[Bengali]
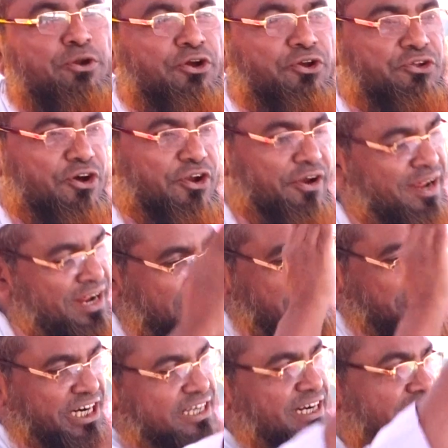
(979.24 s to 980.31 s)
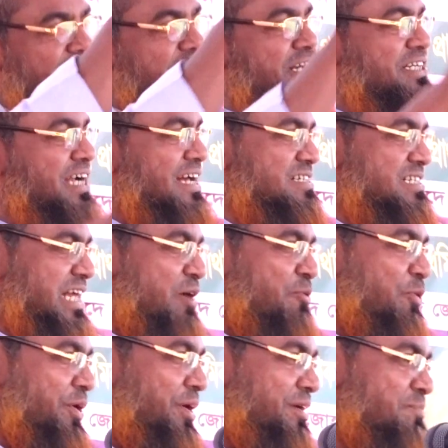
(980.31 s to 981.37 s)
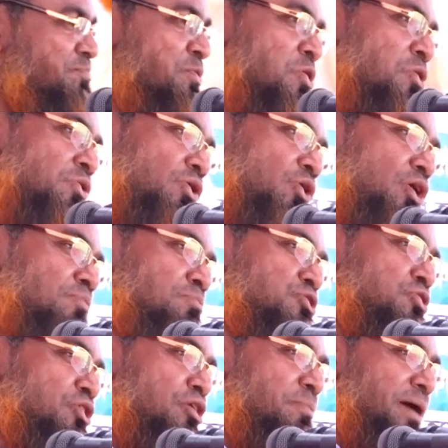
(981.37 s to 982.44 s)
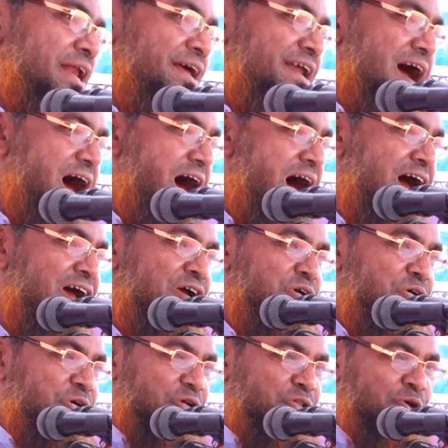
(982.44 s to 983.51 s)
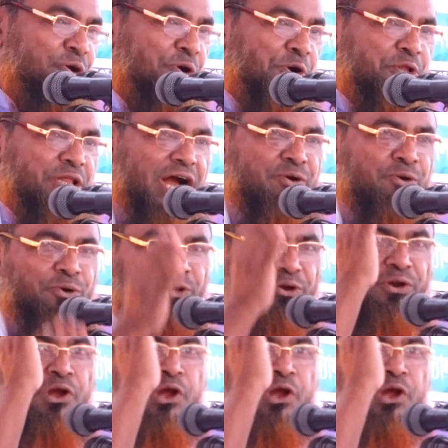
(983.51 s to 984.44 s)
প্রয়োজন সেটা দিয়ে সাস্তা করে ও মুসলমানেরা সতর্ক থাকুন